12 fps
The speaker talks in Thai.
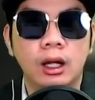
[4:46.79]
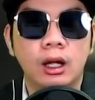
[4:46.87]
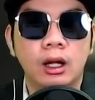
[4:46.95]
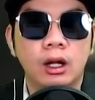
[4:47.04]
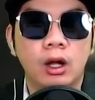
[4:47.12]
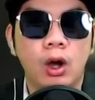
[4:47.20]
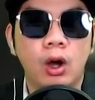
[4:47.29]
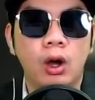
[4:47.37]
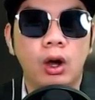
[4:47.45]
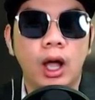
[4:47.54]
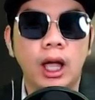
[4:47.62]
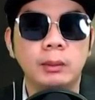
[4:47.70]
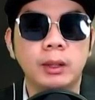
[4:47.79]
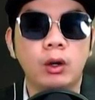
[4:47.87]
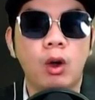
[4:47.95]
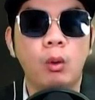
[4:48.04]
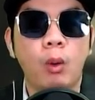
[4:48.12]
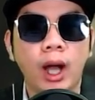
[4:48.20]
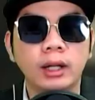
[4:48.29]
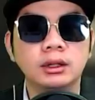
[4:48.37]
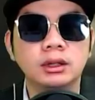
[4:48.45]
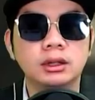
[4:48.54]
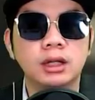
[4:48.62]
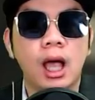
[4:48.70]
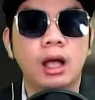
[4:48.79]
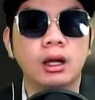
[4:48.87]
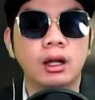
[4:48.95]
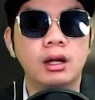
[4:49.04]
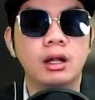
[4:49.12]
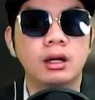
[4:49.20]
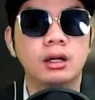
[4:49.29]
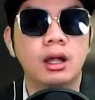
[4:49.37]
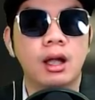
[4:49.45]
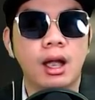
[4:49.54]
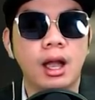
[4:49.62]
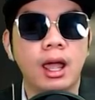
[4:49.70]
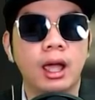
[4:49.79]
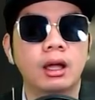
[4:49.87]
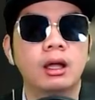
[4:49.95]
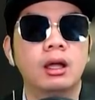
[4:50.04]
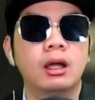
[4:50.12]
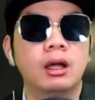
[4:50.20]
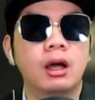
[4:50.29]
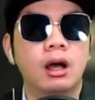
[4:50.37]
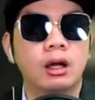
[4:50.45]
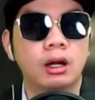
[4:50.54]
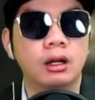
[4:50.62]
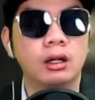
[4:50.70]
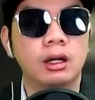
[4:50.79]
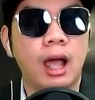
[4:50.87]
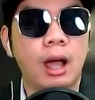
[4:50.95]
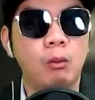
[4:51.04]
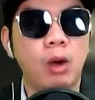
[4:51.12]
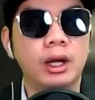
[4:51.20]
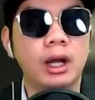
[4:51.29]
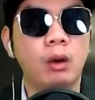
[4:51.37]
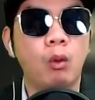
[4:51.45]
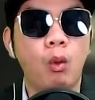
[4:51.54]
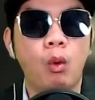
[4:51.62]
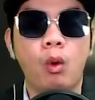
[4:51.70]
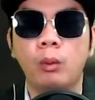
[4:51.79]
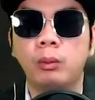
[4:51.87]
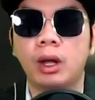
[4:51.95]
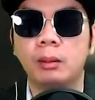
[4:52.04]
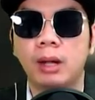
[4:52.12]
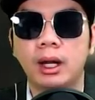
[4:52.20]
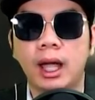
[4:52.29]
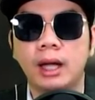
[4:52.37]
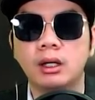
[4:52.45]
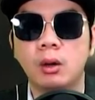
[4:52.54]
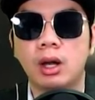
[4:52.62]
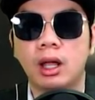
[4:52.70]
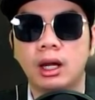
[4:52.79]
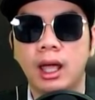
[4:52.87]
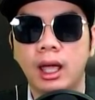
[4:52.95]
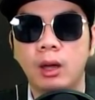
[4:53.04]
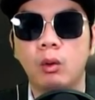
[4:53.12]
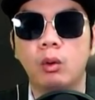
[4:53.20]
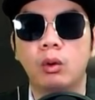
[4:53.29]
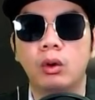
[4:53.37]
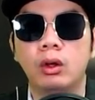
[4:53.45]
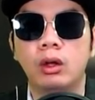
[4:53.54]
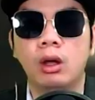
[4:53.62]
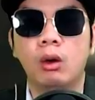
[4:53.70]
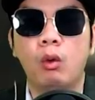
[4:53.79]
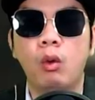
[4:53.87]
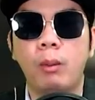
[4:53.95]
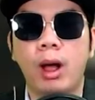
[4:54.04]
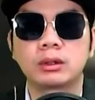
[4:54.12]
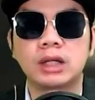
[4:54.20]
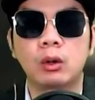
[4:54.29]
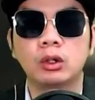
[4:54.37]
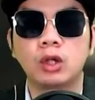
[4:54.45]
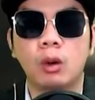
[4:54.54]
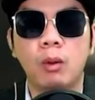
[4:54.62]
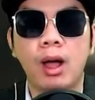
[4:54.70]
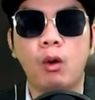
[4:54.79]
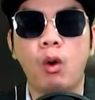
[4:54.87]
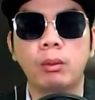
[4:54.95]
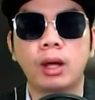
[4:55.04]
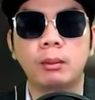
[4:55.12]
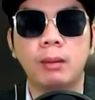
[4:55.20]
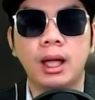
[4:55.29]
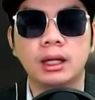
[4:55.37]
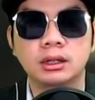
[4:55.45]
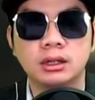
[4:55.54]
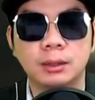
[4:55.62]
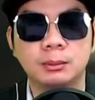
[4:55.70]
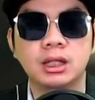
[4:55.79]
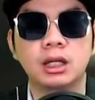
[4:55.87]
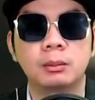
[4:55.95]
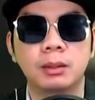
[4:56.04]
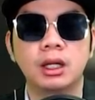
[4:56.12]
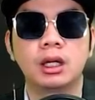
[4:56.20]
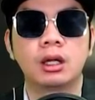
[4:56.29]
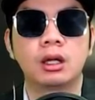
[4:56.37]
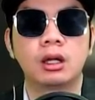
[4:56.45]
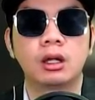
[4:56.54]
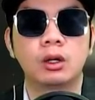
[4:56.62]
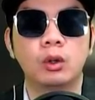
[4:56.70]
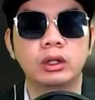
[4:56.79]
ก็ให้เป็นของขวัญจากเงินเดือนแรกหรือถามว่าทั้งคู่คบกันมานานเท่าไหร่แล้วคู่บ่าวสาวก็ตอบว่าคบกันมา14ปีโดย